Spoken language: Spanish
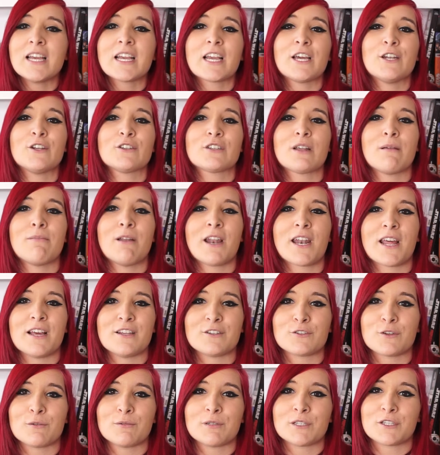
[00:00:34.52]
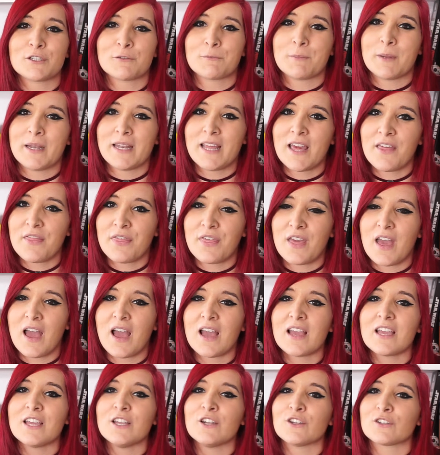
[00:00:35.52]
que nos hablarán sobre su
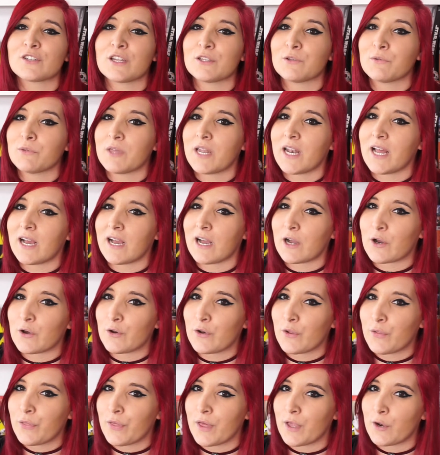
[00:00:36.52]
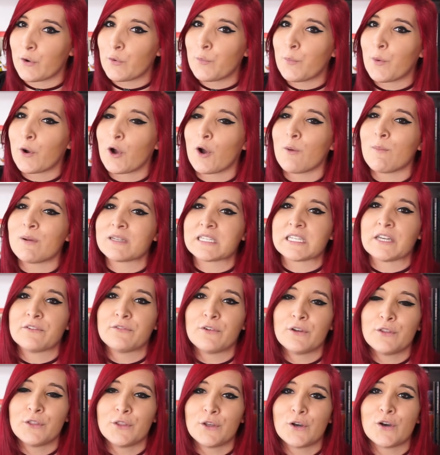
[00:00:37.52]
experiencia y nos ayudarán a conocer un poco más a
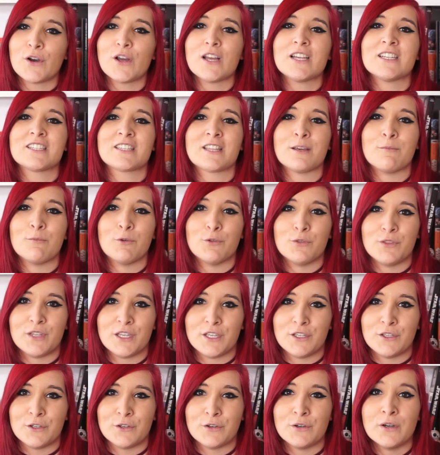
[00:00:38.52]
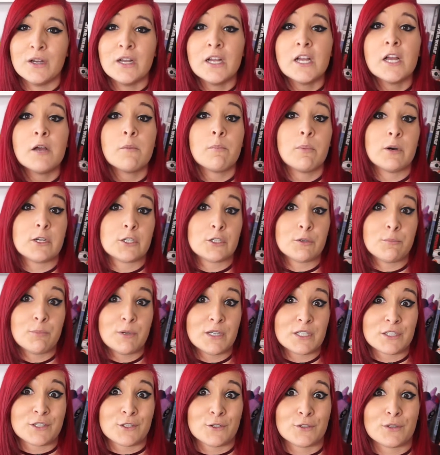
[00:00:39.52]
fondo este mundillo. Por
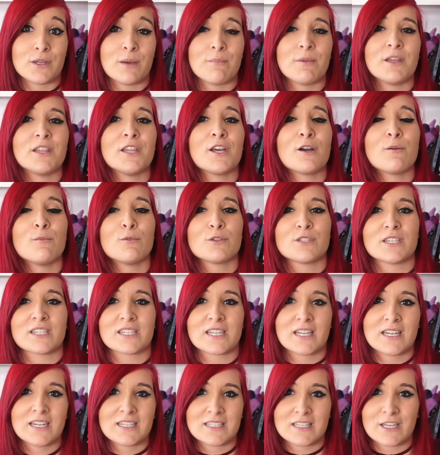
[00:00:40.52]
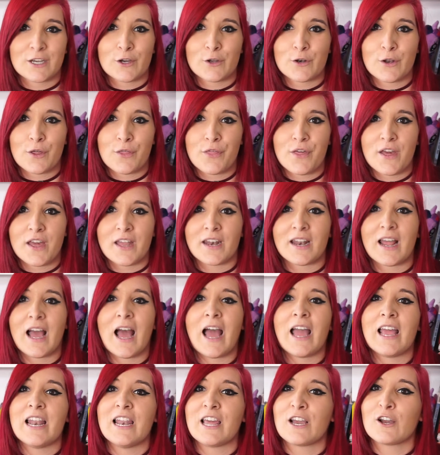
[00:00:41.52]
supuesto, también tengo muchas ganas de conocer
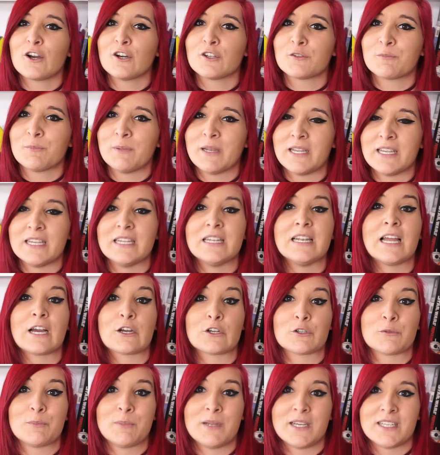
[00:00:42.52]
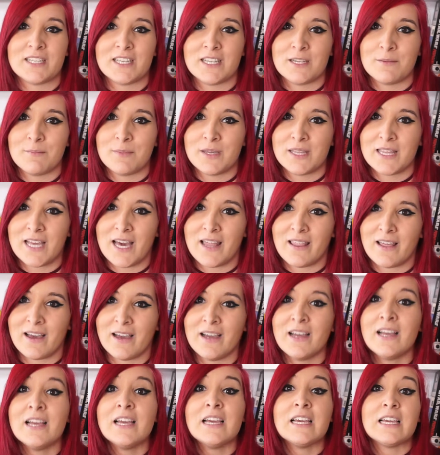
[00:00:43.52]
a L Cosplay, la cosplayer
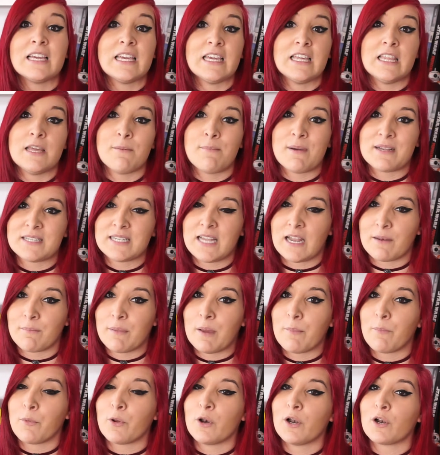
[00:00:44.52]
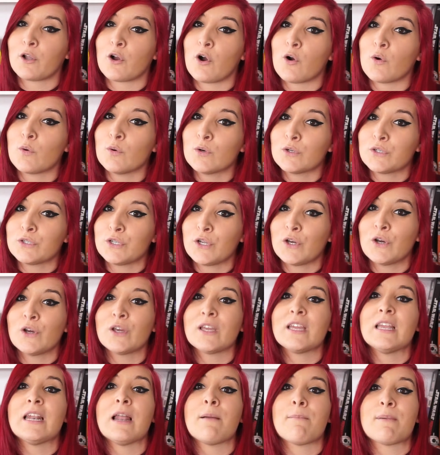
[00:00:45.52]
invitada, y de pasarme por el concurso
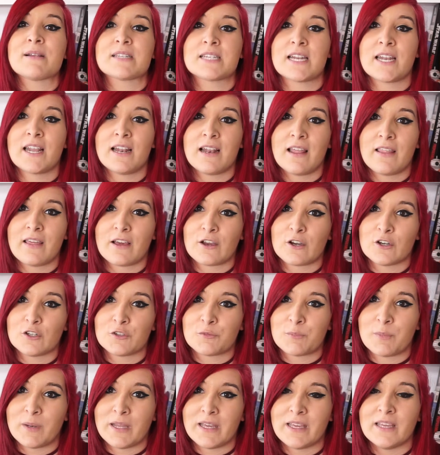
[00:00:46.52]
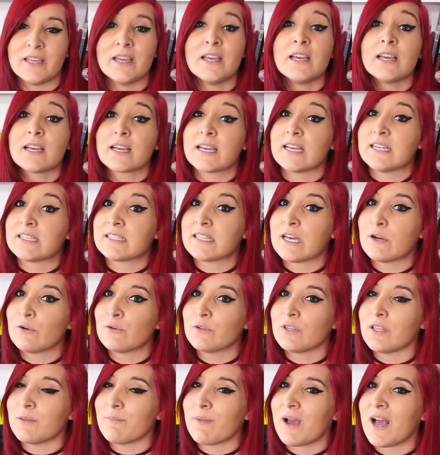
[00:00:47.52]
y la pasarela de cosplay, que esta
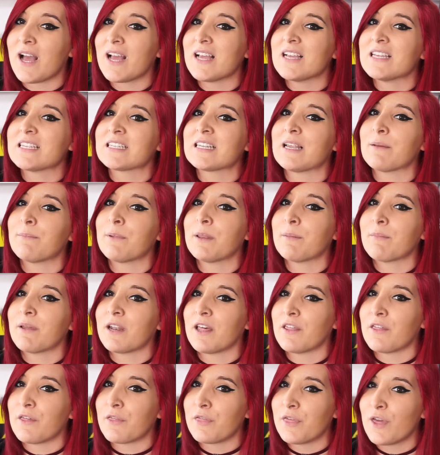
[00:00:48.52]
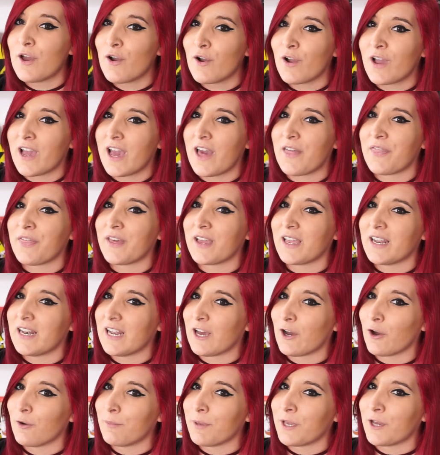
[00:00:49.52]
última es la primera edición que hacen en
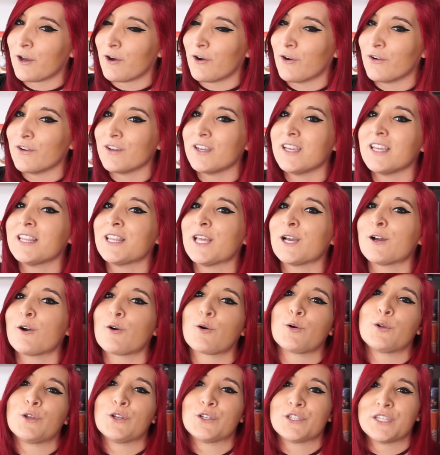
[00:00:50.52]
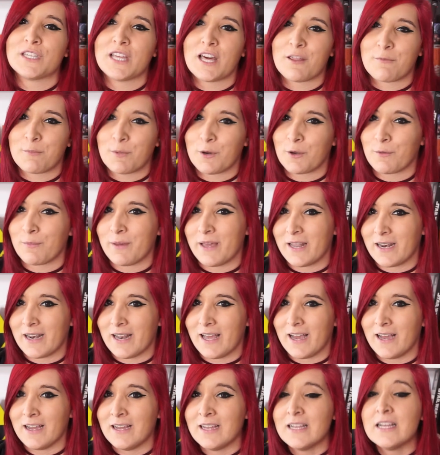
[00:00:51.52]
la Hobbycon y tengo curiosidad por
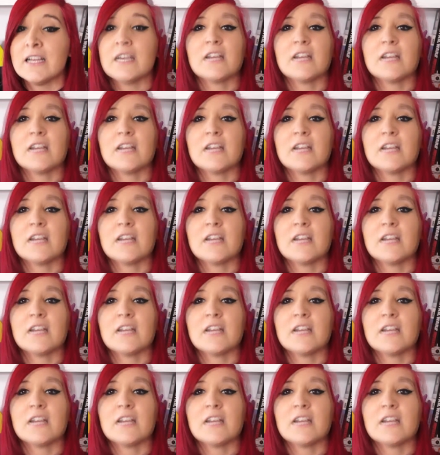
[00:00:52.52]
verla.